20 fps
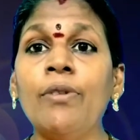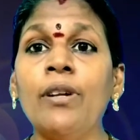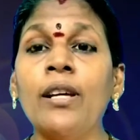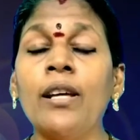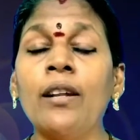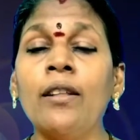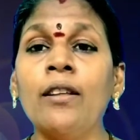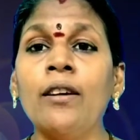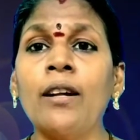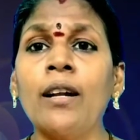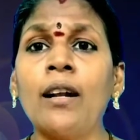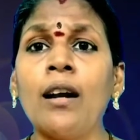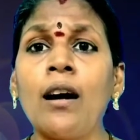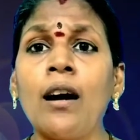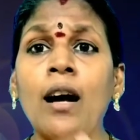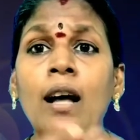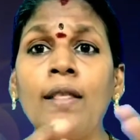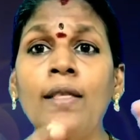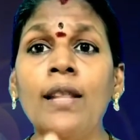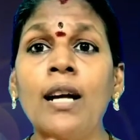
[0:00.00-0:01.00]

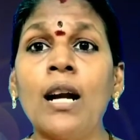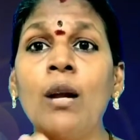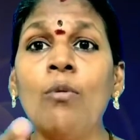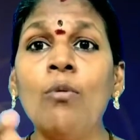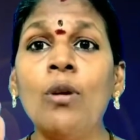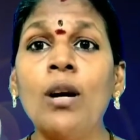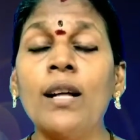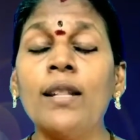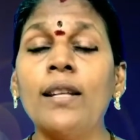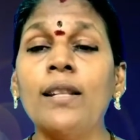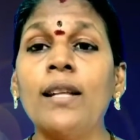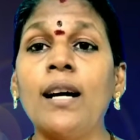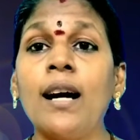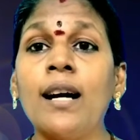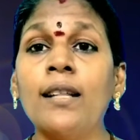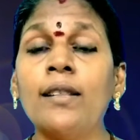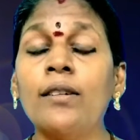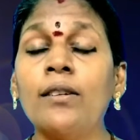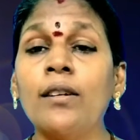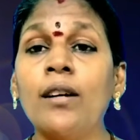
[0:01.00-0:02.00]
விடுகிறதுங்கிறாங்க அந்த அளவுக்கு அந்த
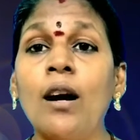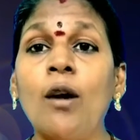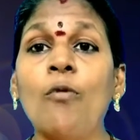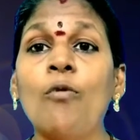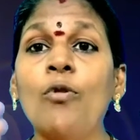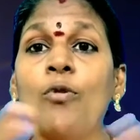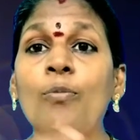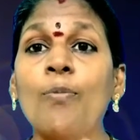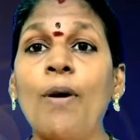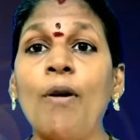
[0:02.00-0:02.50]
தானத்திற்கு அவ்வளவு